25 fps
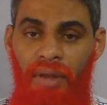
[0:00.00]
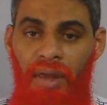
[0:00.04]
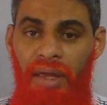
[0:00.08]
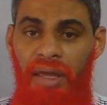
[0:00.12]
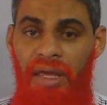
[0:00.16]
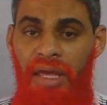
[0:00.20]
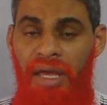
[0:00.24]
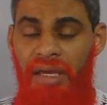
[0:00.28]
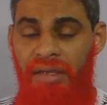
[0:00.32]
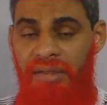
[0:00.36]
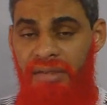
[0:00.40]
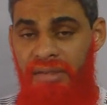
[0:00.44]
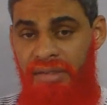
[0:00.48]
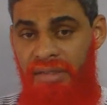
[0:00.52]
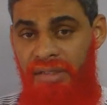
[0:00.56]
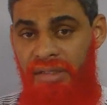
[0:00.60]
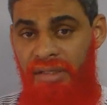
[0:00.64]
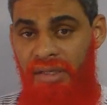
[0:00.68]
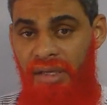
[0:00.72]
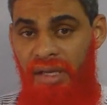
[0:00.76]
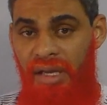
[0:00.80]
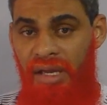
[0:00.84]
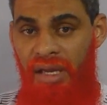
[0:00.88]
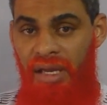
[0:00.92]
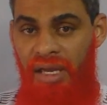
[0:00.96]
E
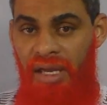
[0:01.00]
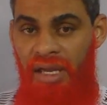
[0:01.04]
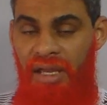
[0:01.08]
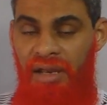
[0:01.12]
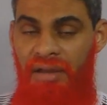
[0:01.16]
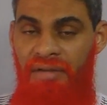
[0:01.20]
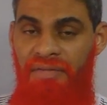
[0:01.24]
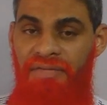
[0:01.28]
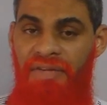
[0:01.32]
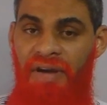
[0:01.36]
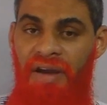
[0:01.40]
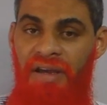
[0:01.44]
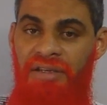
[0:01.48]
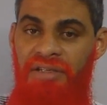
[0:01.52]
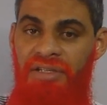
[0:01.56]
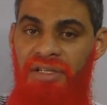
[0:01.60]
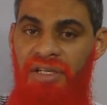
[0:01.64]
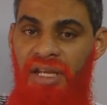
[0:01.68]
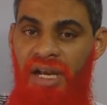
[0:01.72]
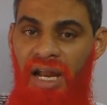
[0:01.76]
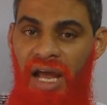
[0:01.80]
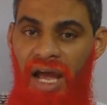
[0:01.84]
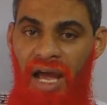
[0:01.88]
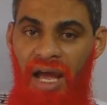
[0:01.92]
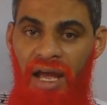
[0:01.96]
assim ele vai
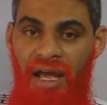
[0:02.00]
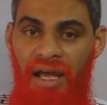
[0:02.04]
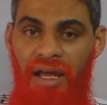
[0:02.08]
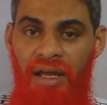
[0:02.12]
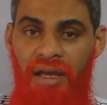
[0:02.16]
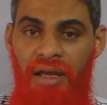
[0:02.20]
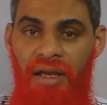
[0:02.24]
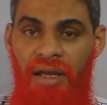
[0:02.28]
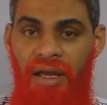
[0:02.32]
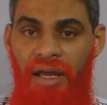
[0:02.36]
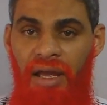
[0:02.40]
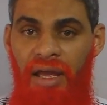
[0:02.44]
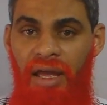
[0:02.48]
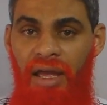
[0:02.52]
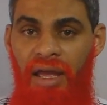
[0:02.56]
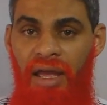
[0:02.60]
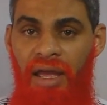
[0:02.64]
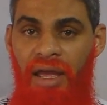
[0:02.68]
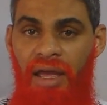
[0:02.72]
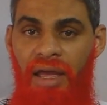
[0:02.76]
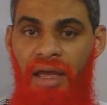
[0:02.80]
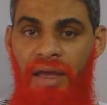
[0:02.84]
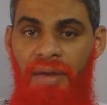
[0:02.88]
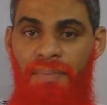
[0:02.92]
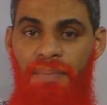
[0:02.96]
girar
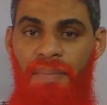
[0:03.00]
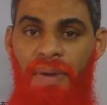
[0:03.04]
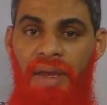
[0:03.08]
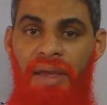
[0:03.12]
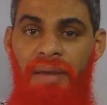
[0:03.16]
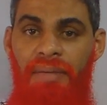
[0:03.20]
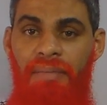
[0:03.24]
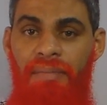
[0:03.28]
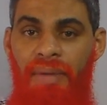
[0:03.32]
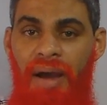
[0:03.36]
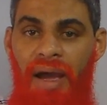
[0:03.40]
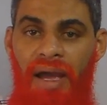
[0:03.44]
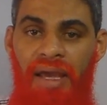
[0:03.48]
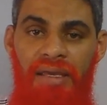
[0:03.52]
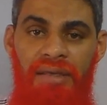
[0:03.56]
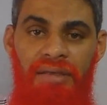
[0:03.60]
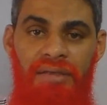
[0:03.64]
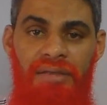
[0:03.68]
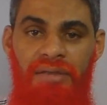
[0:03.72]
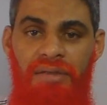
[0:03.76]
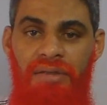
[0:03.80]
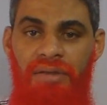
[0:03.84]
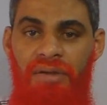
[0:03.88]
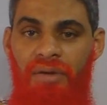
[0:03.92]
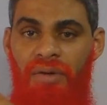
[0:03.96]
é, bem
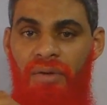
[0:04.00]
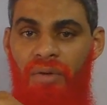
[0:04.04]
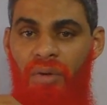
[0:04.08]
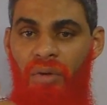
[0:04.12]
mais